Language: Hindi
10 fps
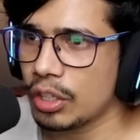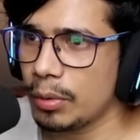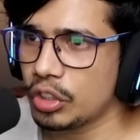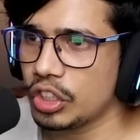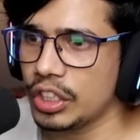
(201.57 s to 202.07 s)
तो
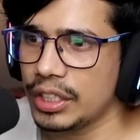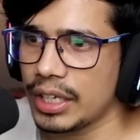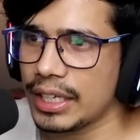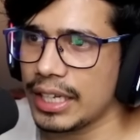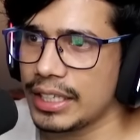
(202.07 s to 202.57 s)
हम लोग जितनी
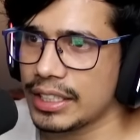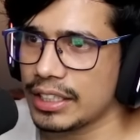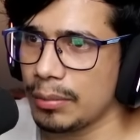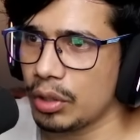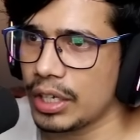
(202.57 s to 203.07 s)
डर्ट खरीद
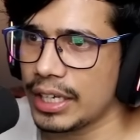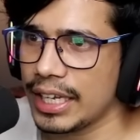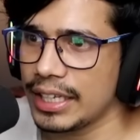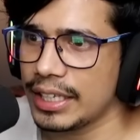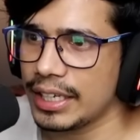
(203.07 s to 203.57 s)
सकते हैं हम लोग
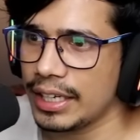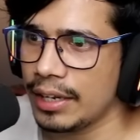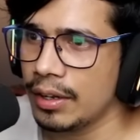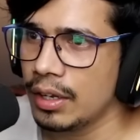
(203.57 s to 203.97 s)
डर्ट खरीदेंगे ठीक है